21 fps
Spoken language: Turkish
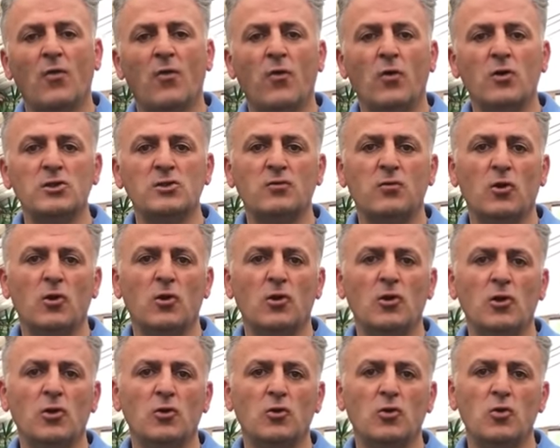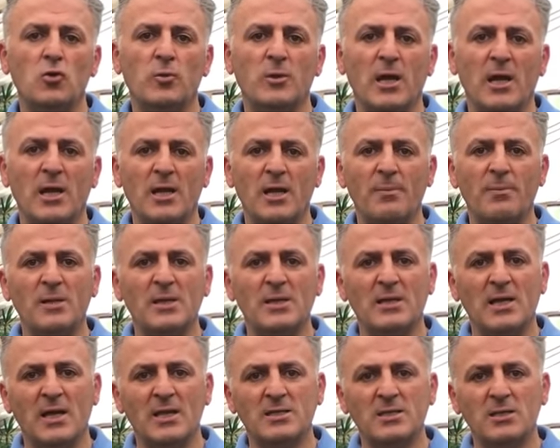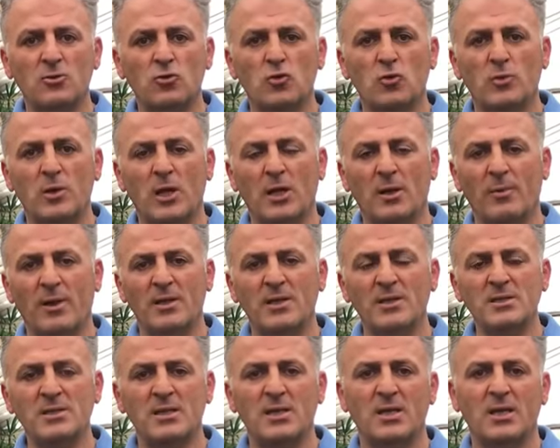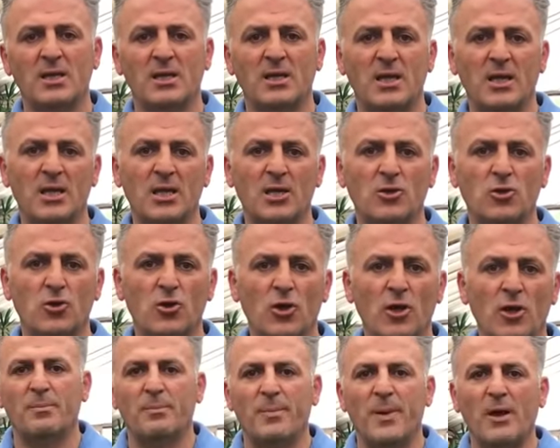fosforlu gübre ile bitkilerinizi gübrelemeniz gerekiyor.